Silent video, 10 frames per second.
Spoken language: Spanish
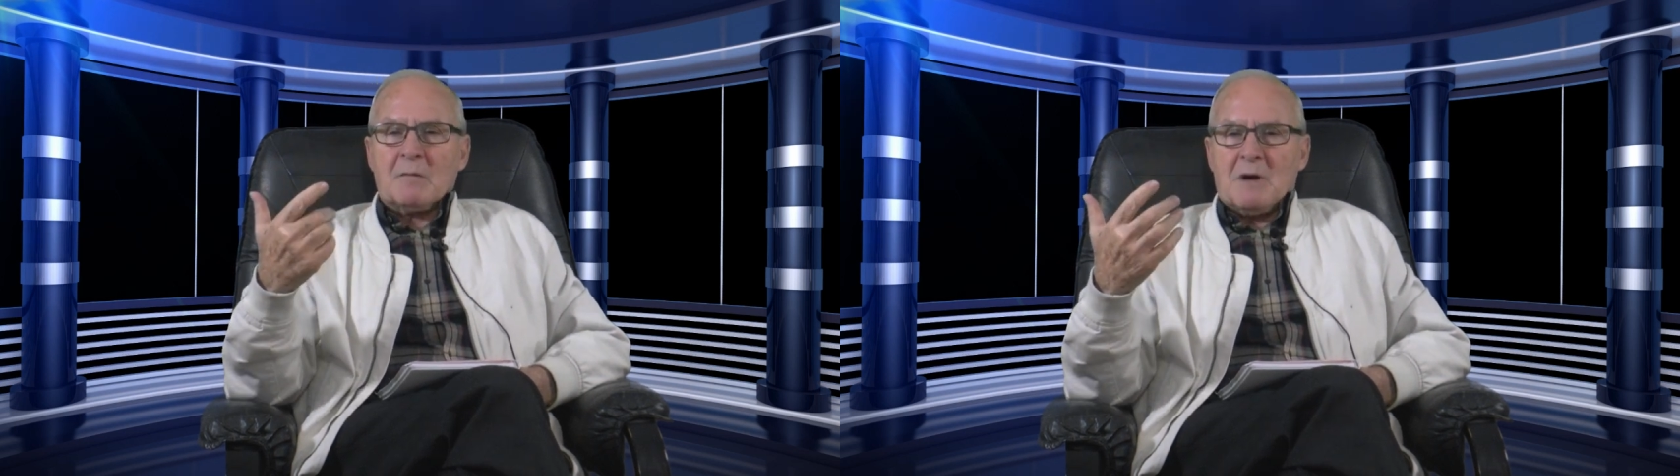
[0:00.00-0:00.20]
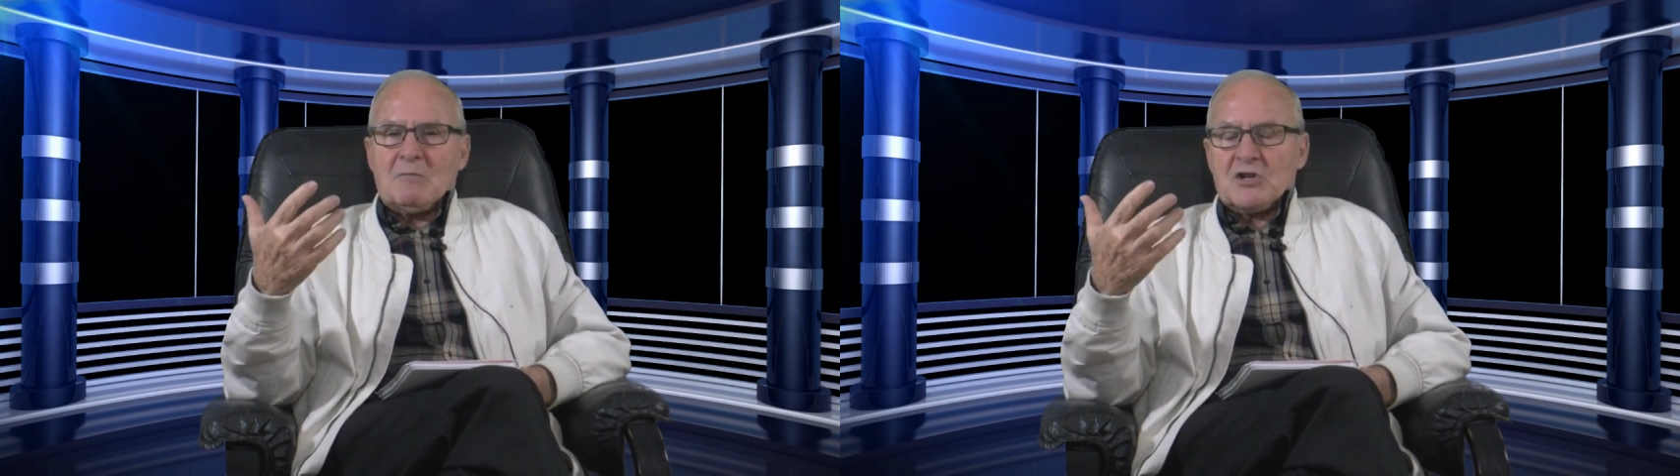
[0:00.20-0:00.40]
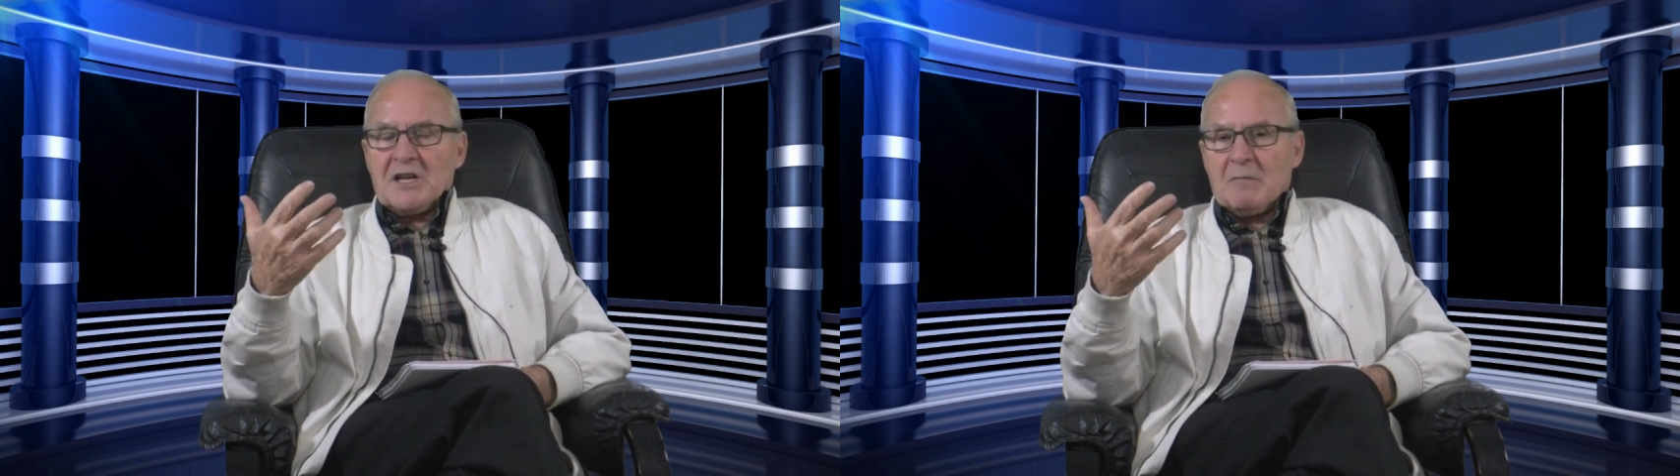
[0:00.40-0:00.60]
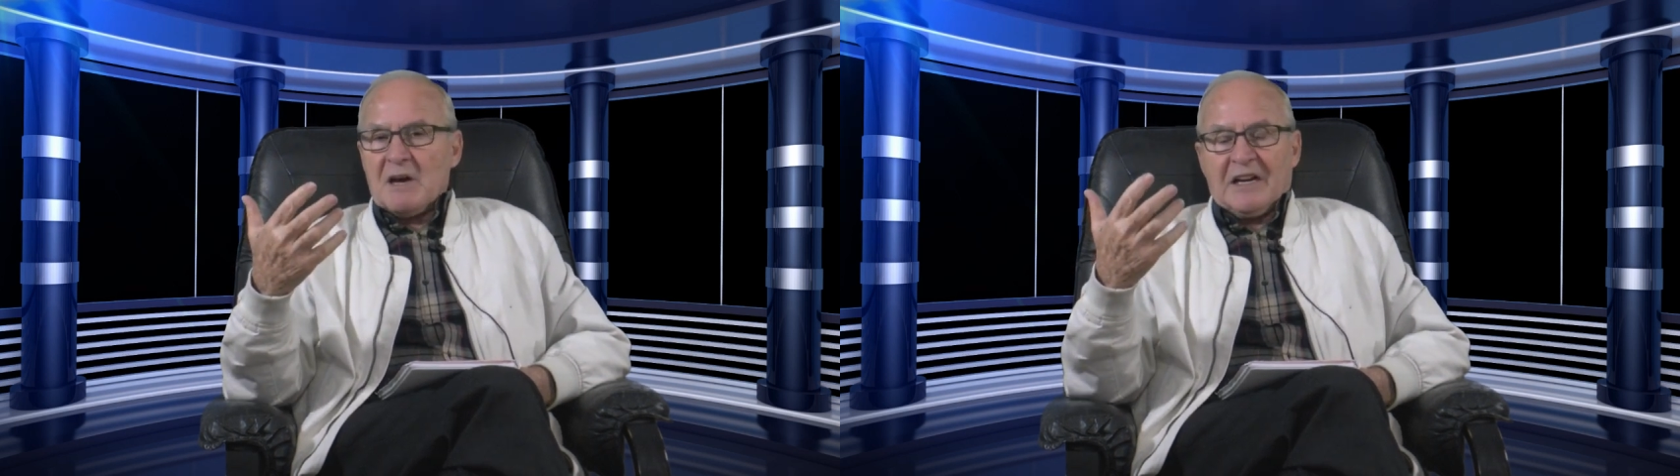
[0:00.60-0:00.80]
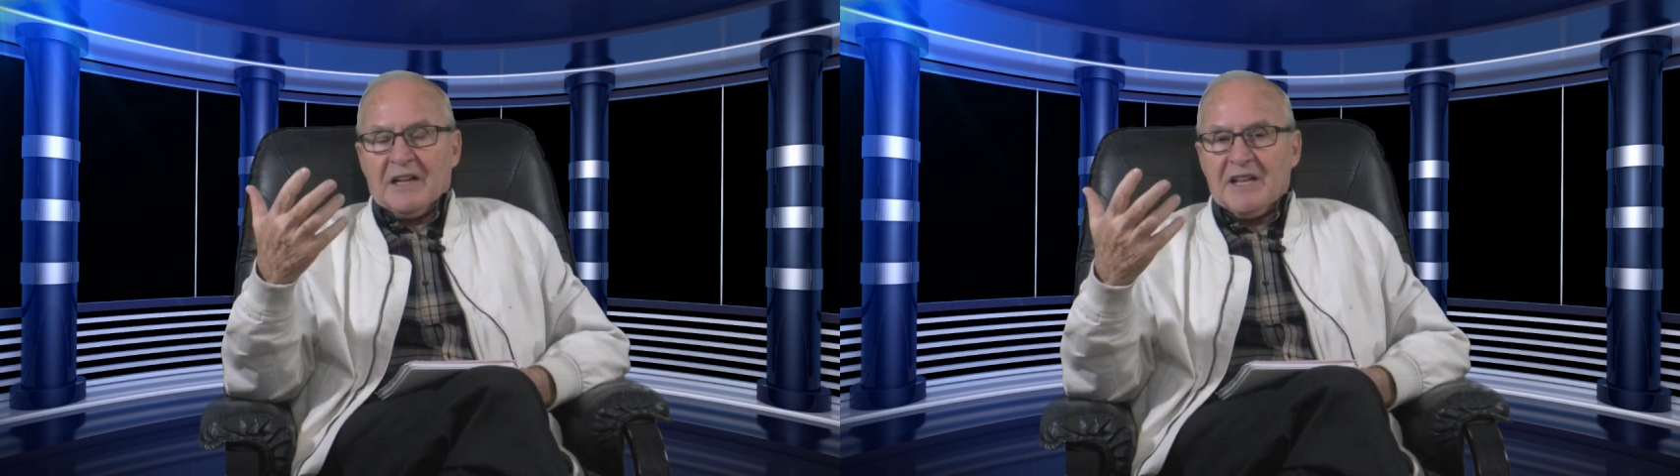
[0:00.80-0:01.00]
vamos a
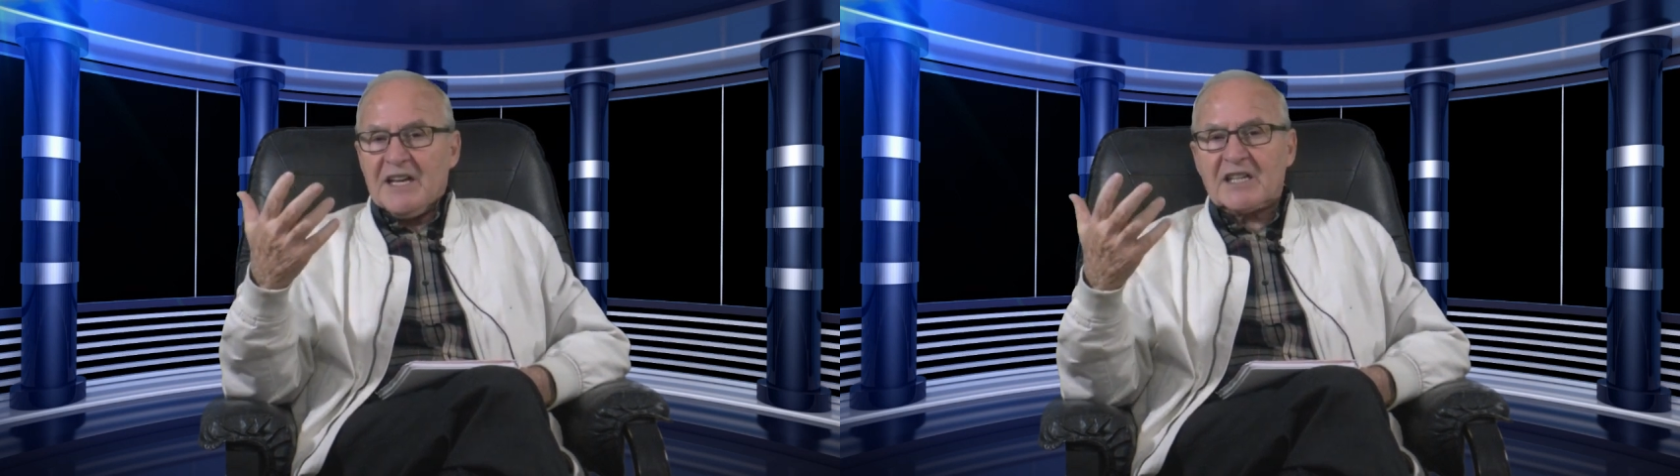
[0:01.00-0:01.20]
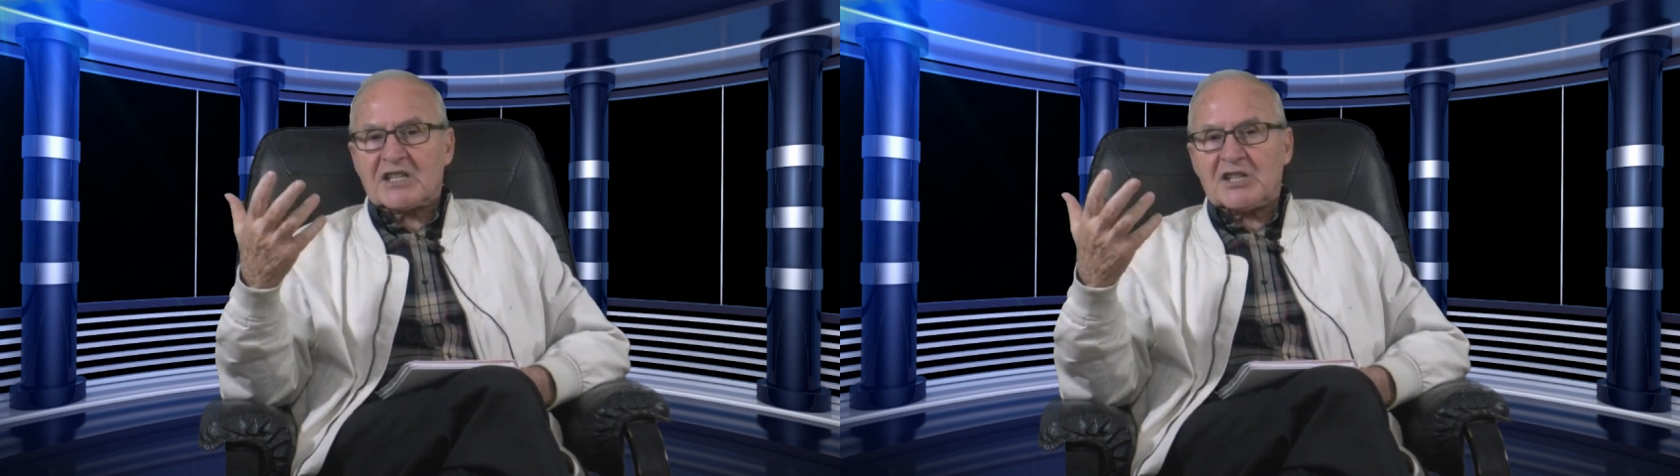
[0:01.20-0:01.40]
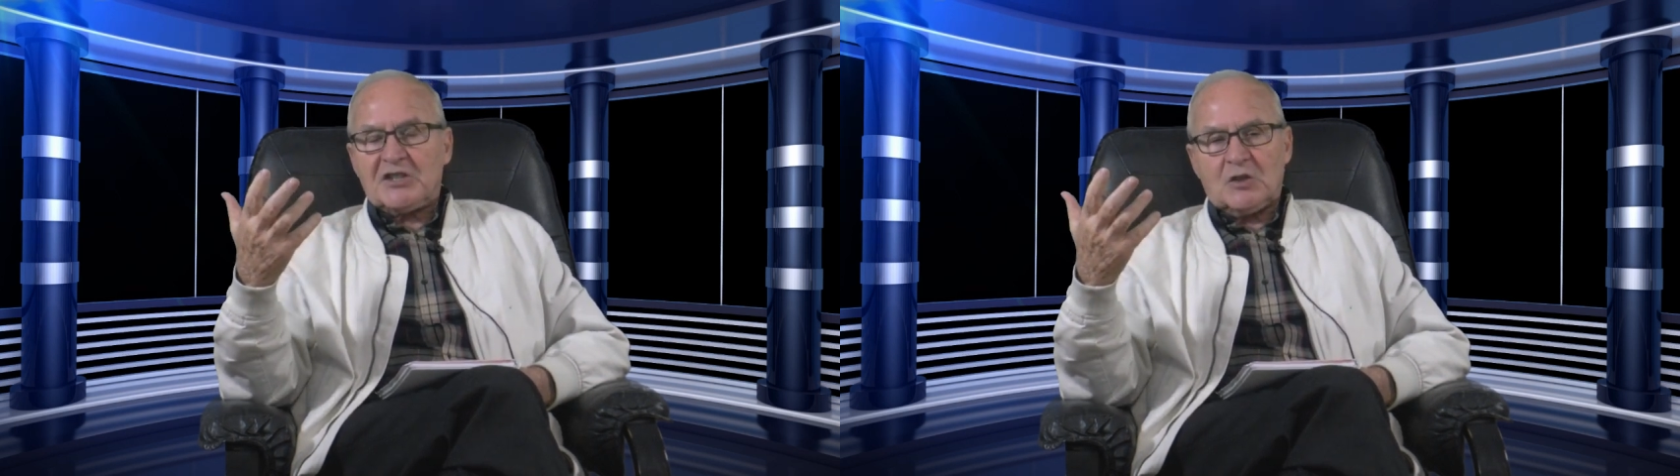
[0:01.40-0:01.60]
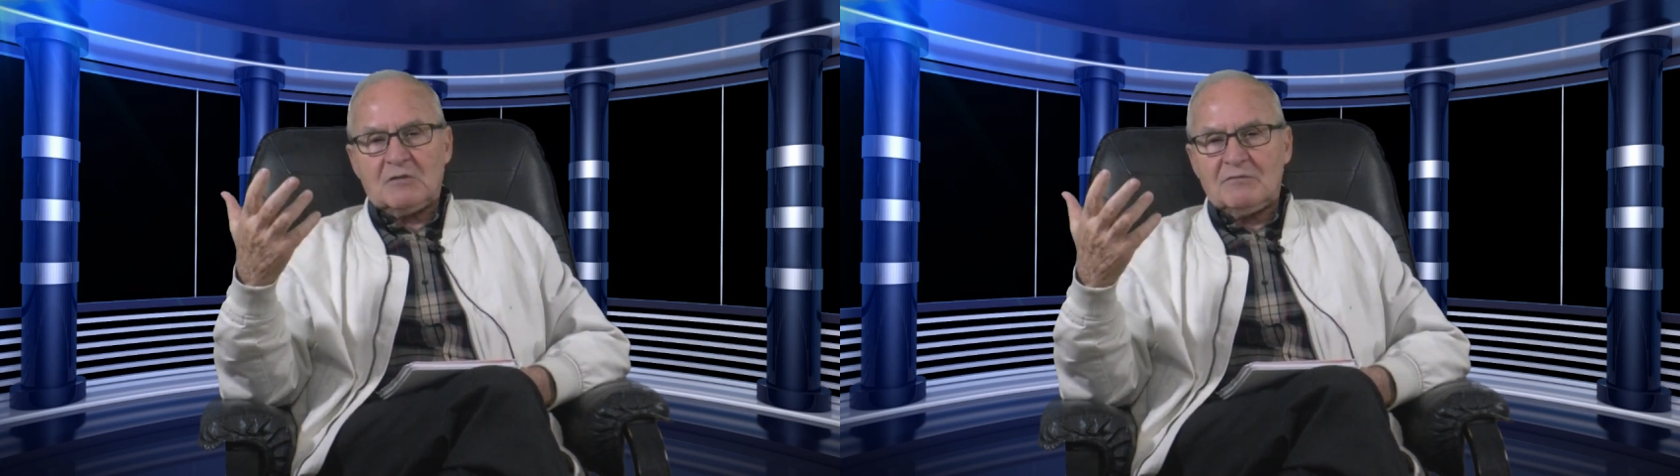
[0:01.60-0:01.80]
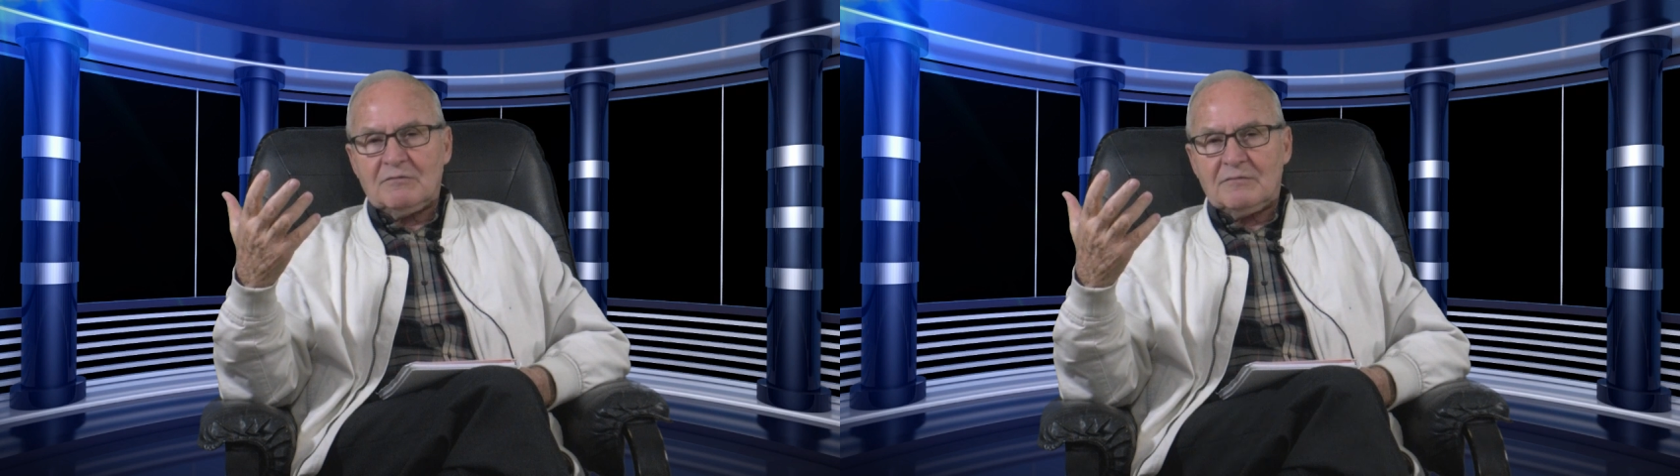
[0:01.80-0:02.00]
llamarle, de éxito?